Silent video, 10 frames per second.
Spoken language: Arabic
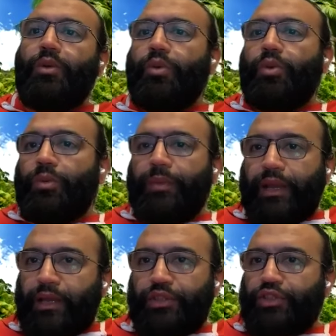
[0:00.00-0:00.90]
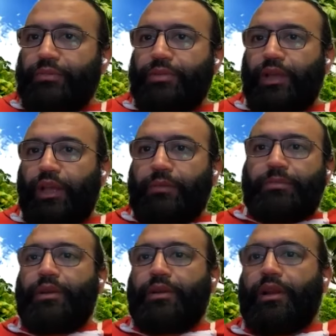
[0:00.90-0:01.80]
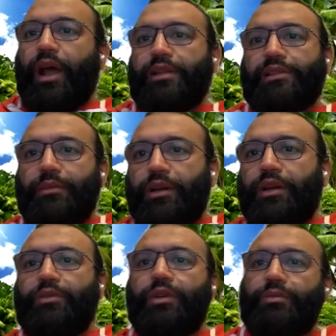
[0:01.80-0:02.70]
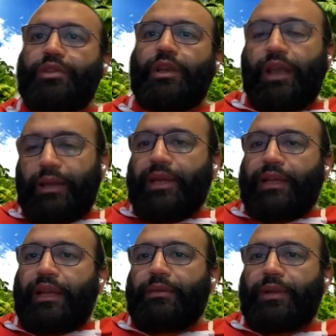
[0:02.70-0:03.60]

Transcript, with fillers: وما كانش بيحب العظمه والمش هنبقى نتكلم